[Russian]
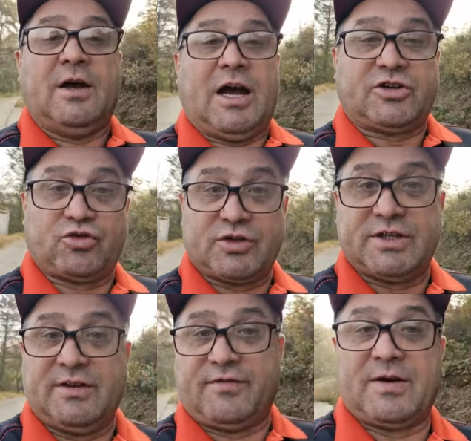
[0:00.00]
А что же
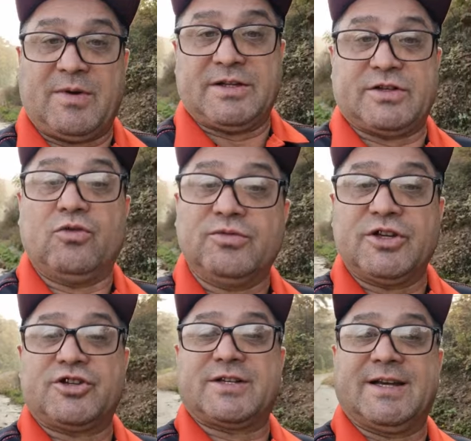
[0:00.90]
за информация?
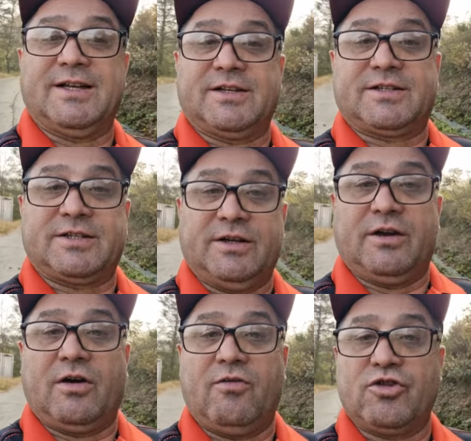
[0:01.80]
Умные часы
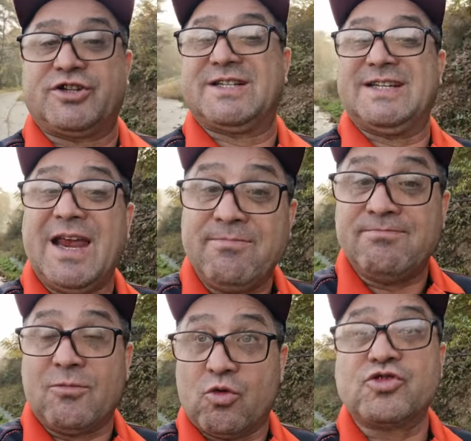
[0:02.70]
Galaxy Watch 7,
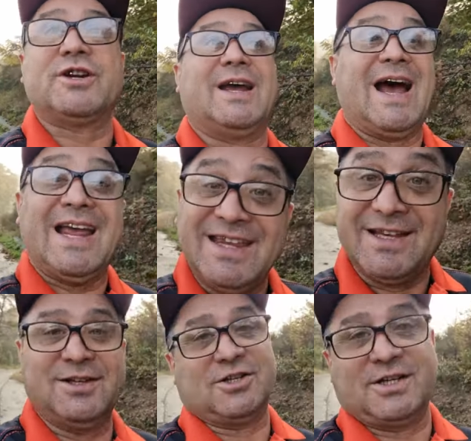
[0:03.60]
уже о
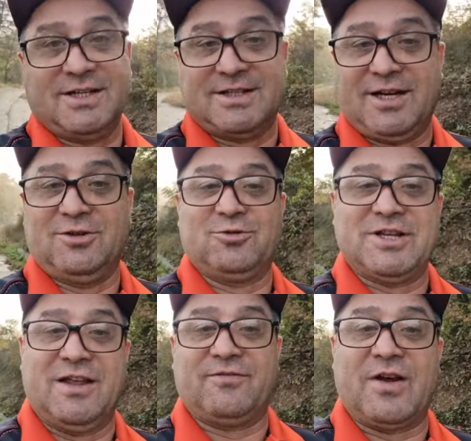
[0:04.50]
них даже есть, дорогие
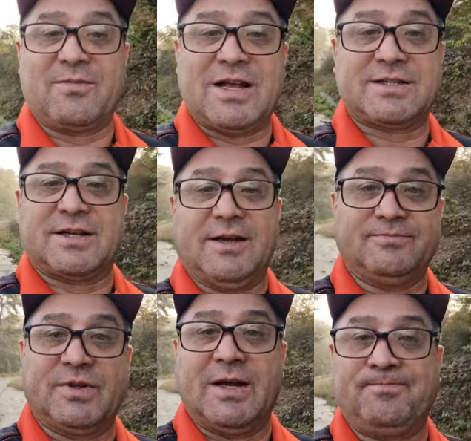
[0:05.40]
друзья, информация,
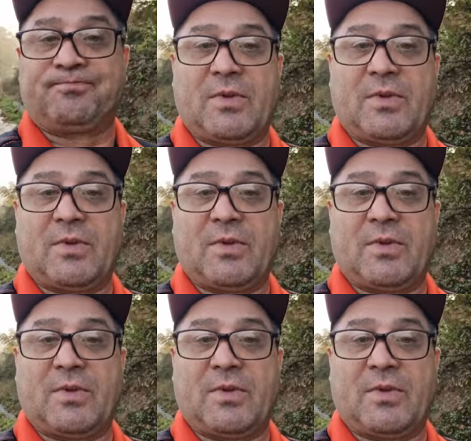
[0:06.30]
да,